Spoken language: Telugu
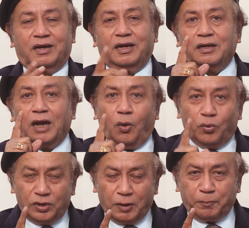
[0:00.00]
గనక
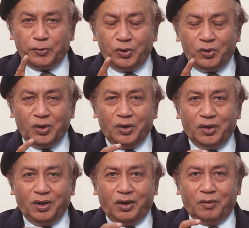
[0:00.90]
ఉన్నప్పుడు
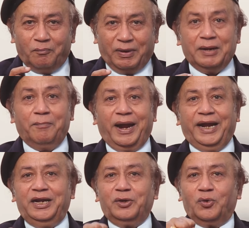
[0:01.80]
మన
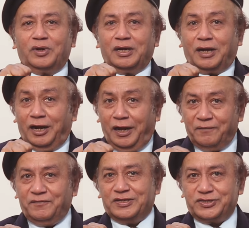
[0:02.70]
మైండ్కి ఒక
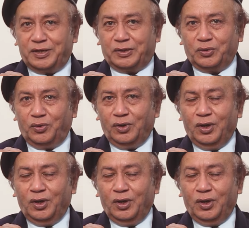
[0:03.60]
కళ్ళెం వేసినట్టు